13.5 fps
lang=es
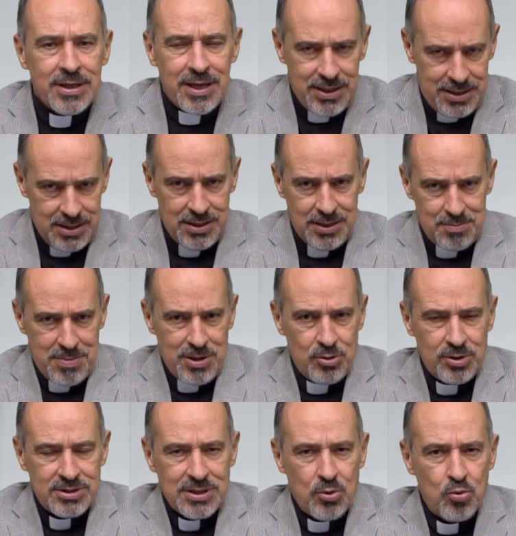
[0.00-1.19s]
en, medio
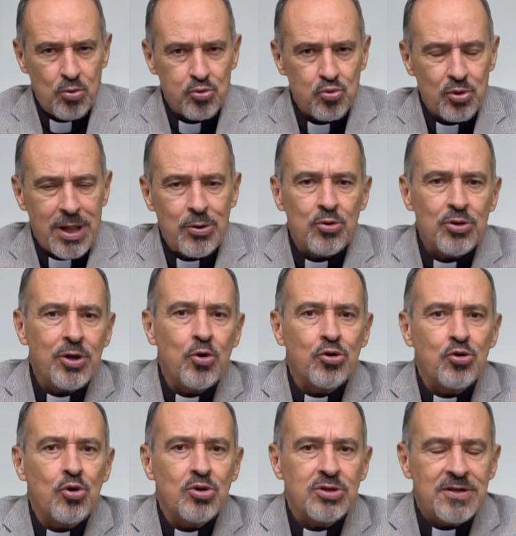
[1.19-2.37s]
de esta cultura donde hoy
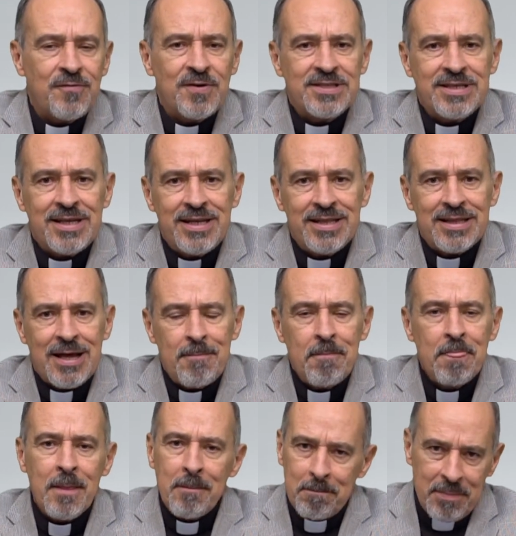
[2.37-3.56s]
todo se facilita
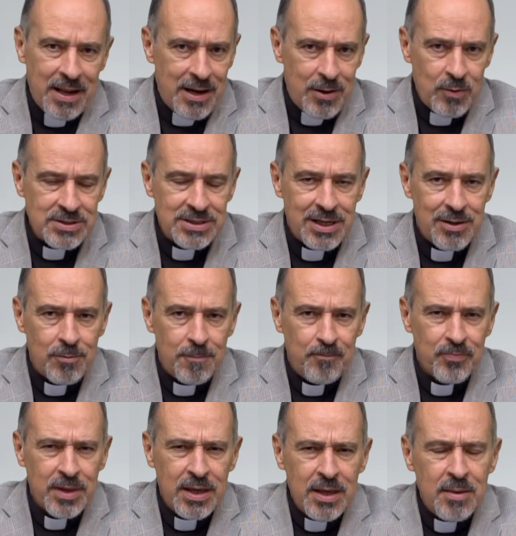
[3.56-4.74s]
para no hacerlo?
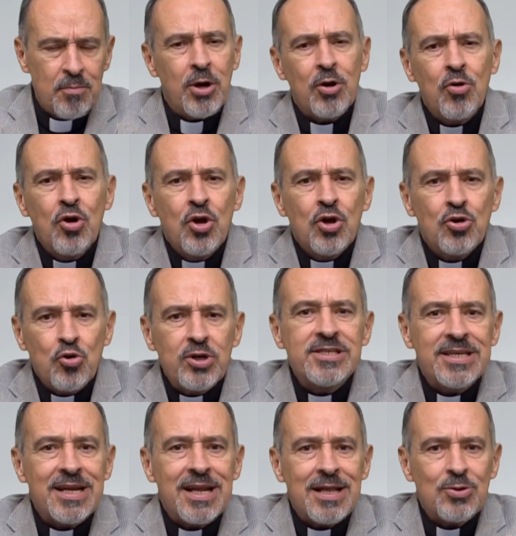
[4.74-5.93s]
Bueno, yo
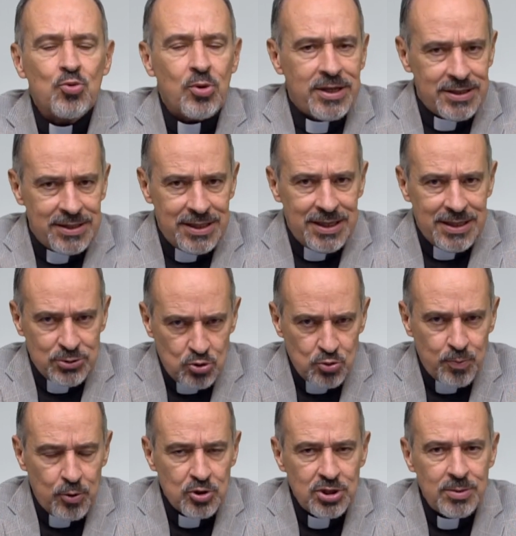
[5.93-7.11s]
quisiera durante estos
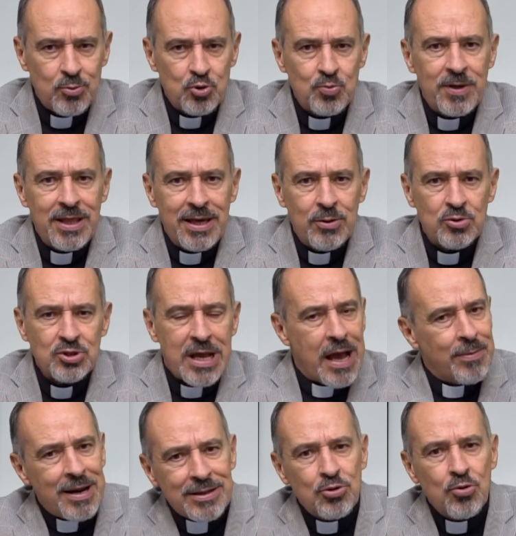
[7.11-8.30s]
próximos videos
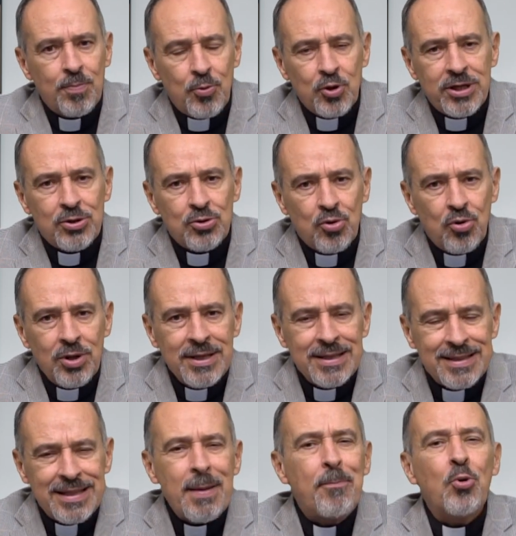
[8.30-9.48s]
hablarte un poquito
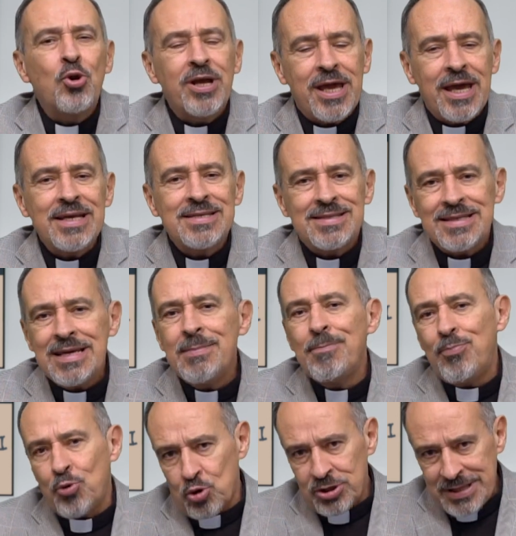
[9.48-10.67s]
de por qué es
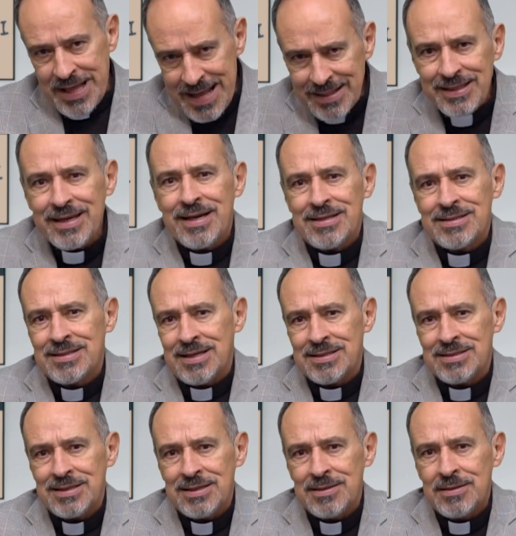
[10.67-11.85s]
importante
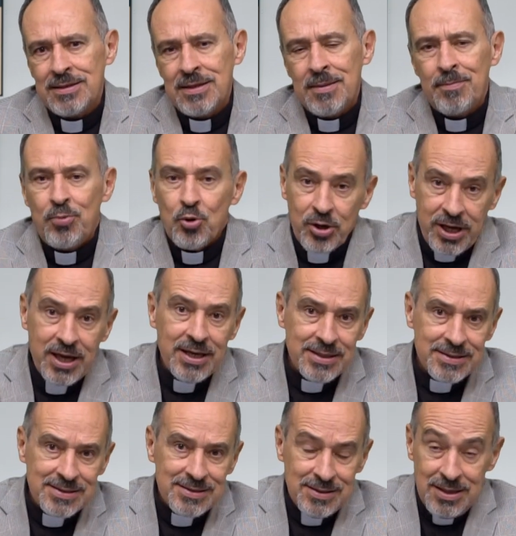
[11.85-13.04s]
casarse, porque
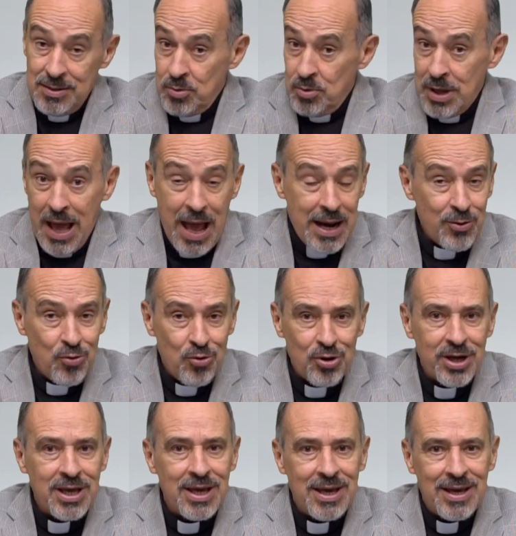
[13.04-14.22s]
es algo
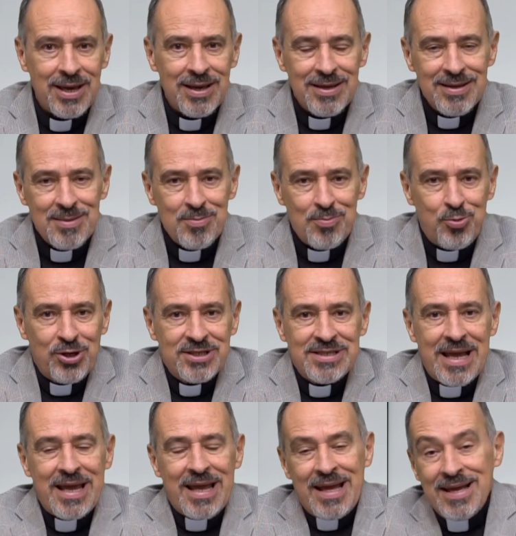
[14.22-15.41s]
que pues